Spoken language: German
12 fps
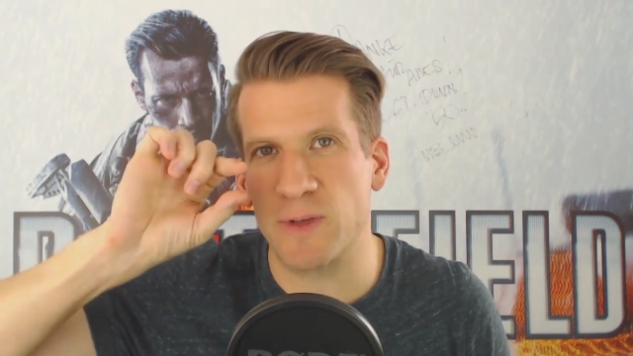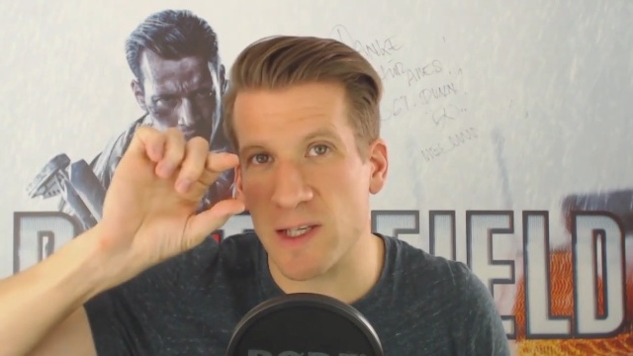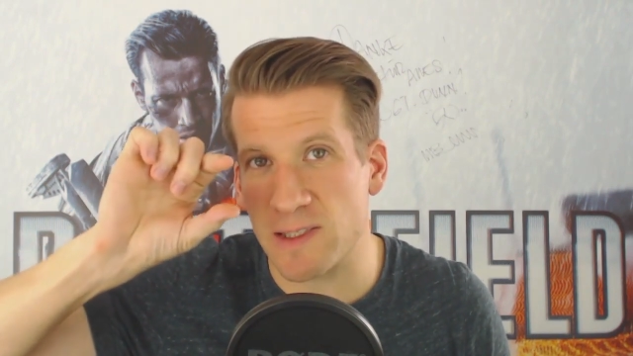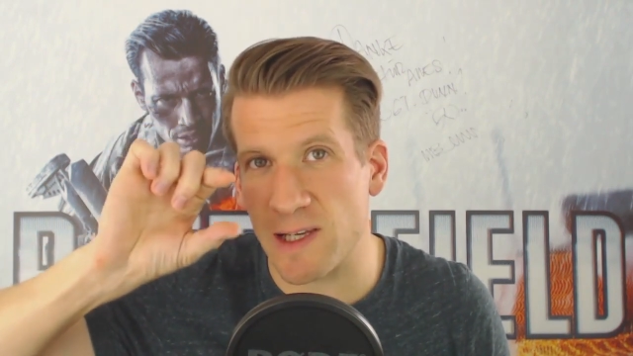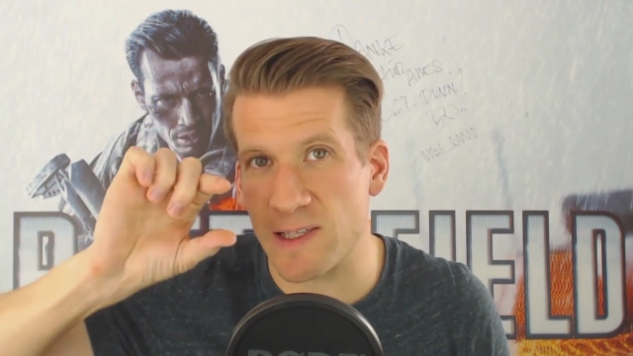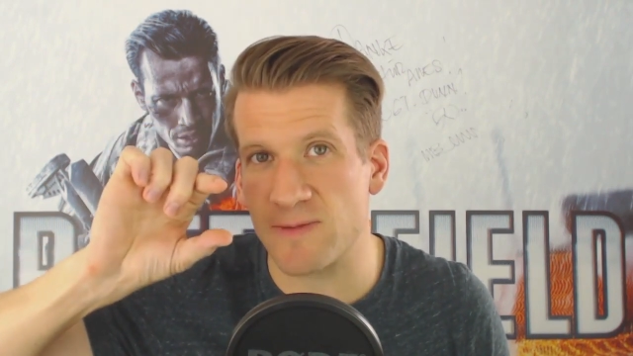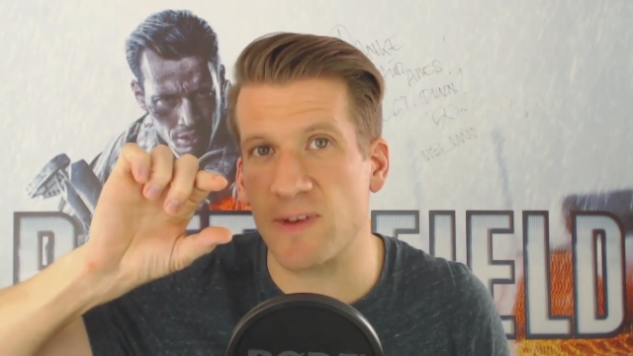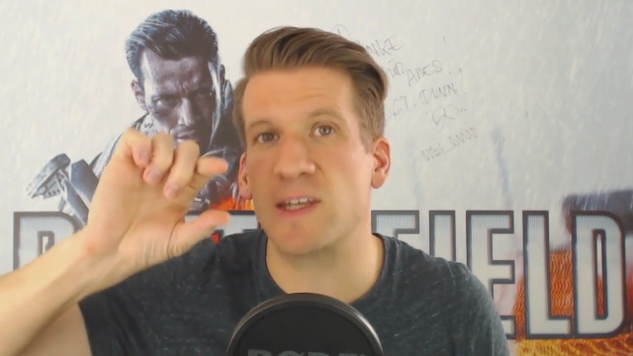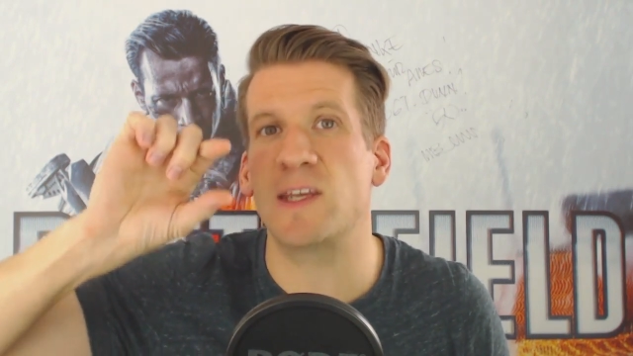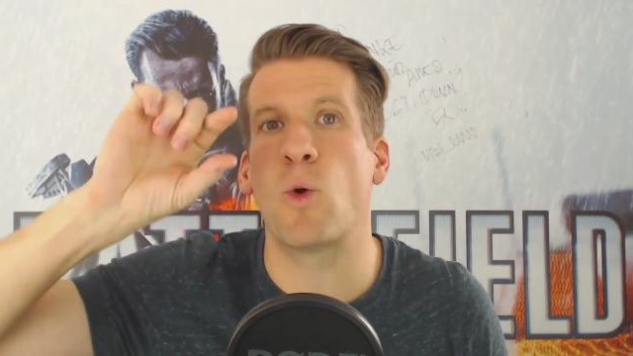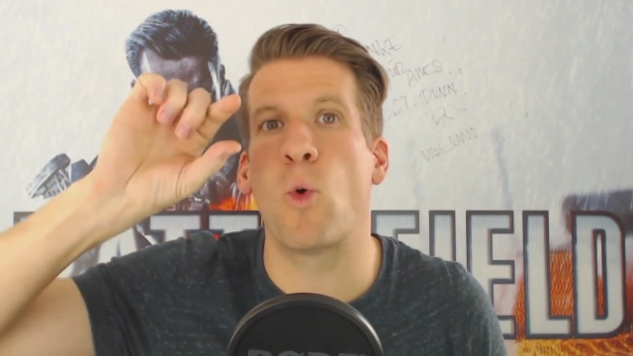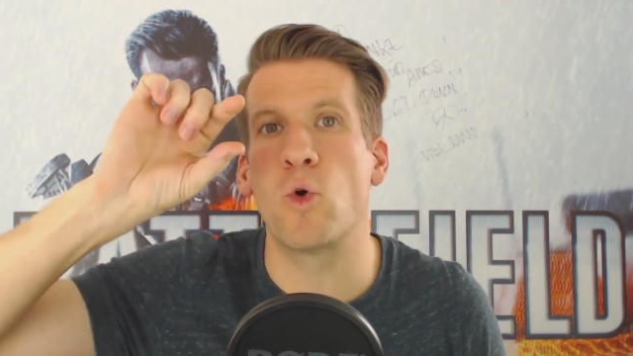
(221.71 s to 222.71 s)
Das heißt, wenn
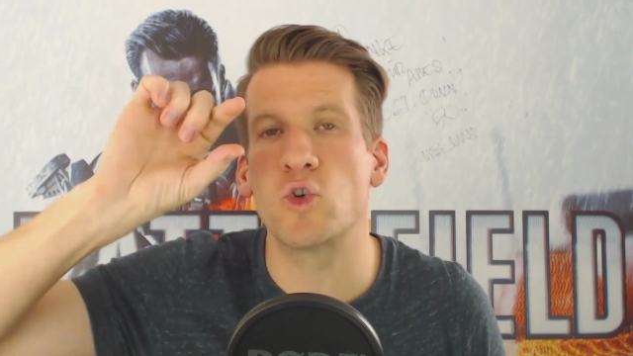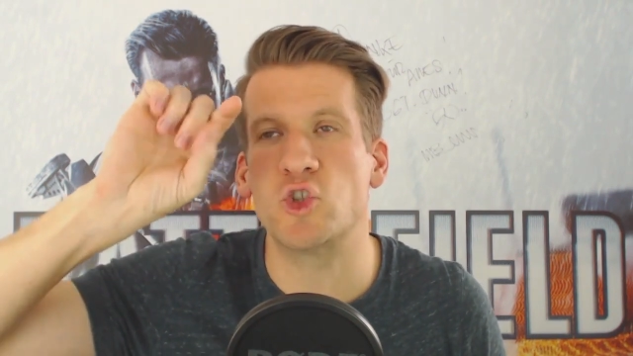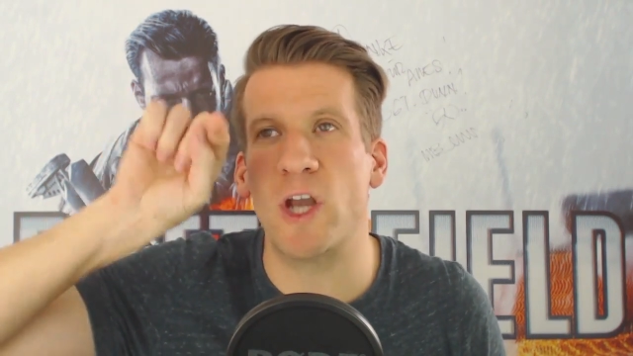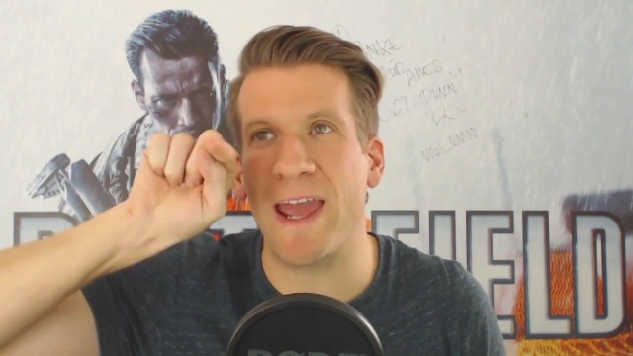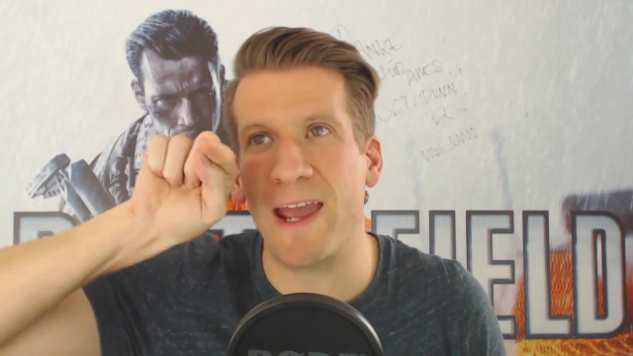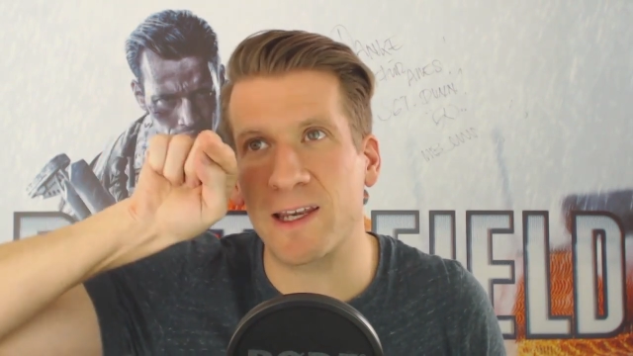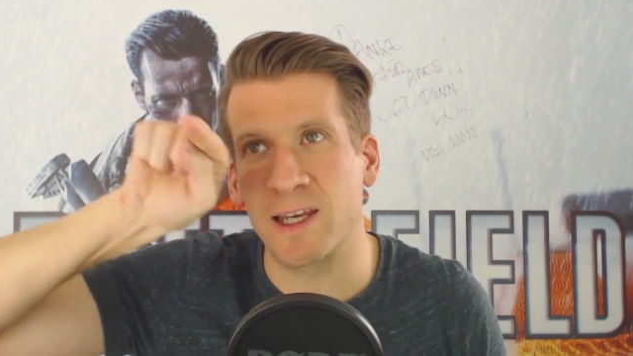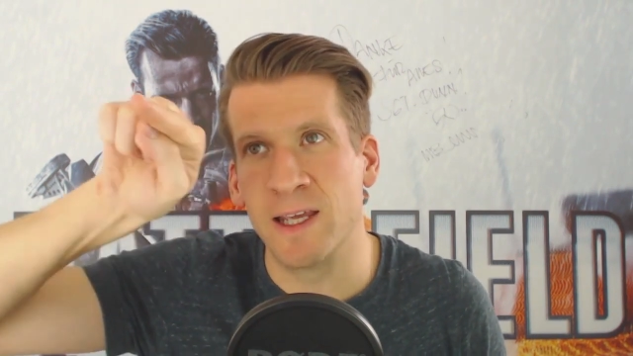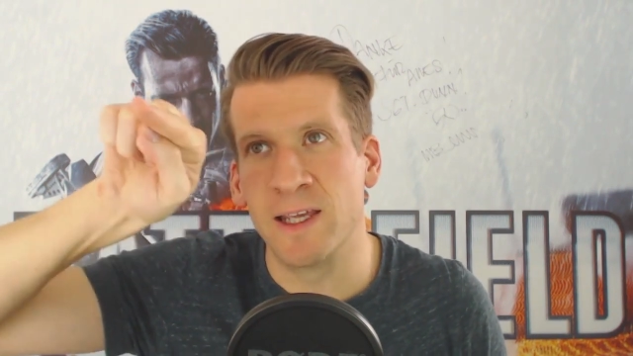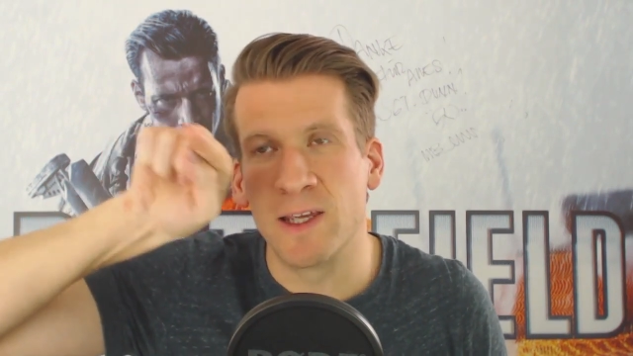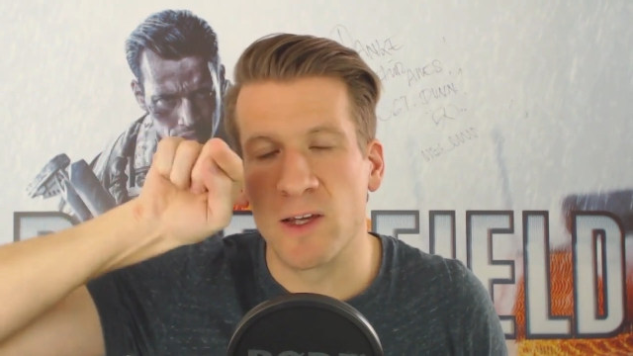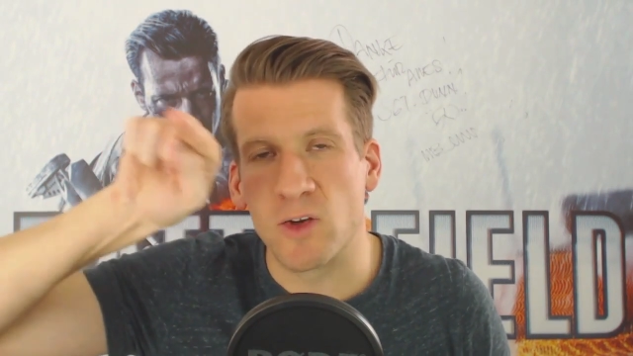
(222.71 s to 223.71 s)
die hochschlägt,
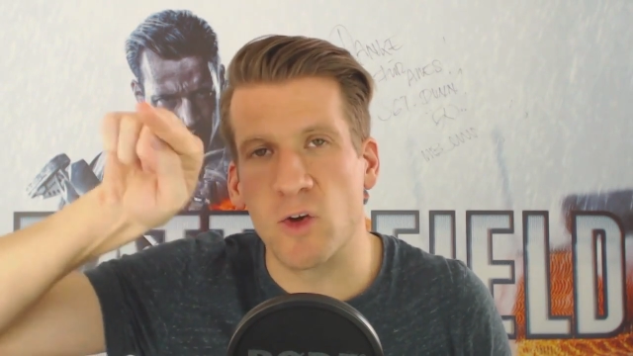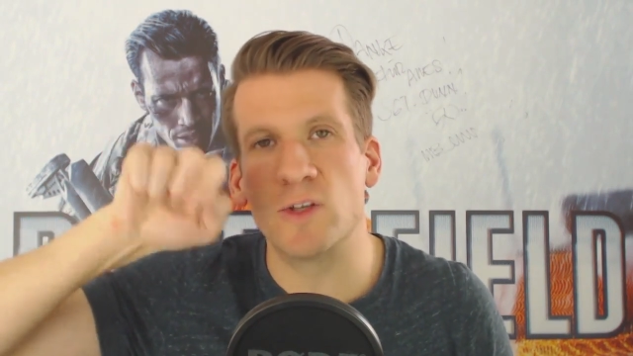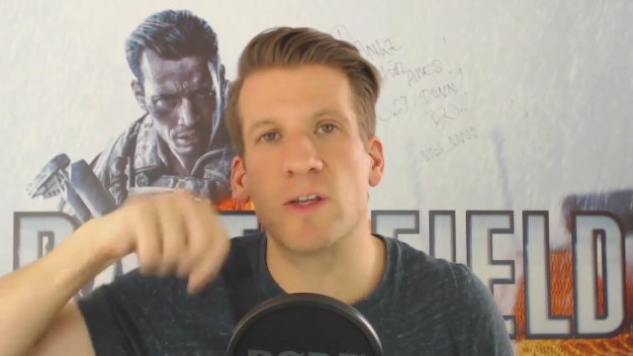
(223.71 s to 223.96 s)
könnt